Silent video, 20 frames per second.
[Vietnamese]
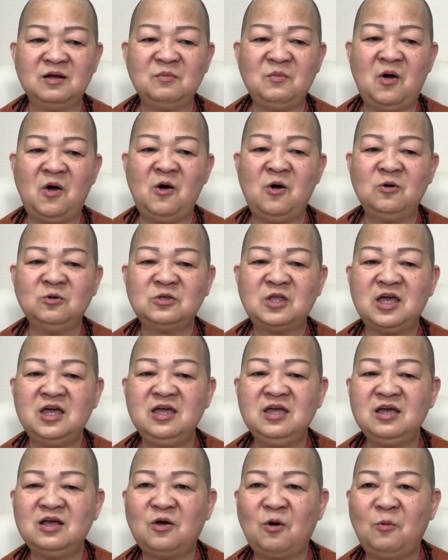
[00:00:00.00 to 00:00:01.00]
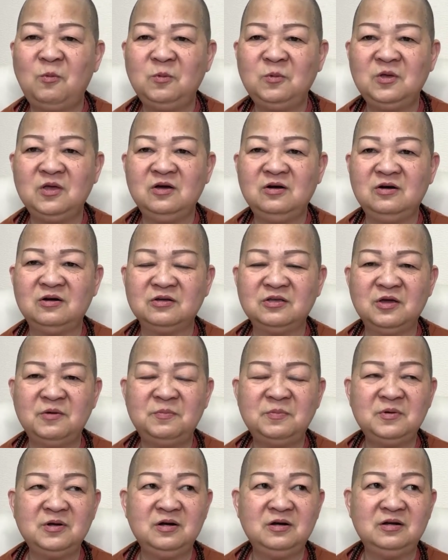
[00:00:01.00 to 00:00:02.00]
bố thí cúng dường,
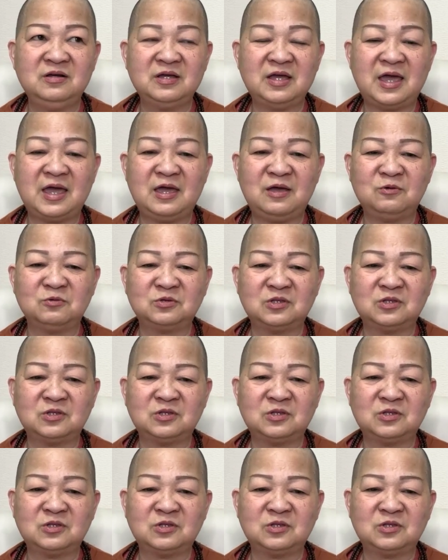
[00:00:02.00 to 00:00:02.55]
giúp người nghèo,